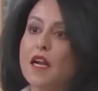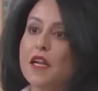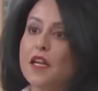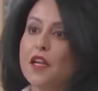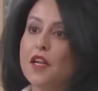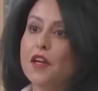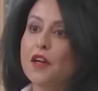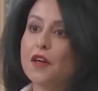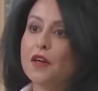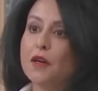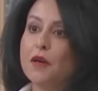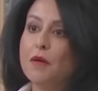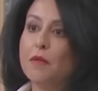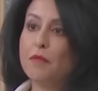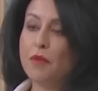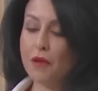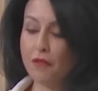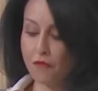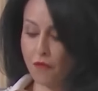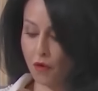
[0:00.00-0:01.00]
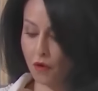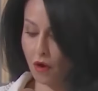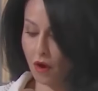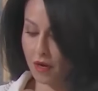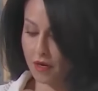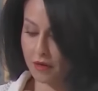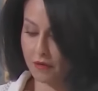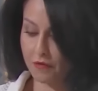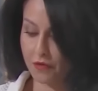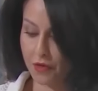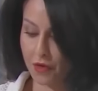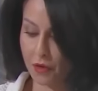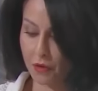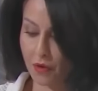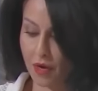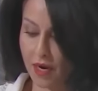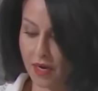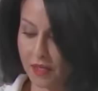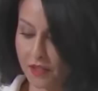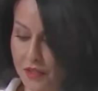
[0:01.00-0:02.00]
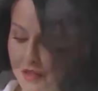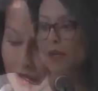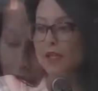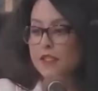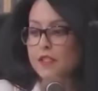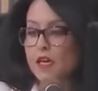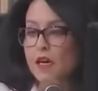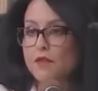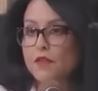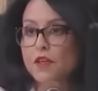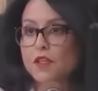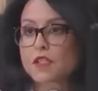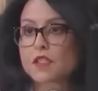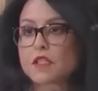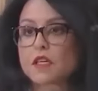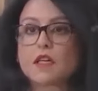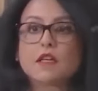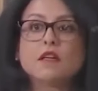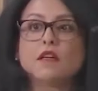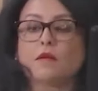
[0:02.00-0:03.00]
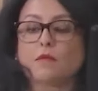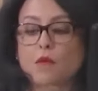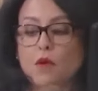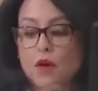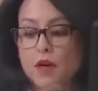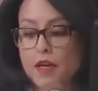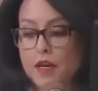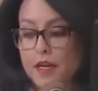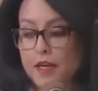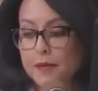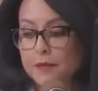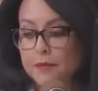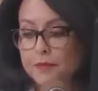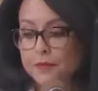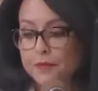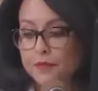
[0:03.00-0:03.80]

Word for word: Nghị viên Hội đồng thành phố Los Angeles tạm nghỉ việc vì tai tiếng.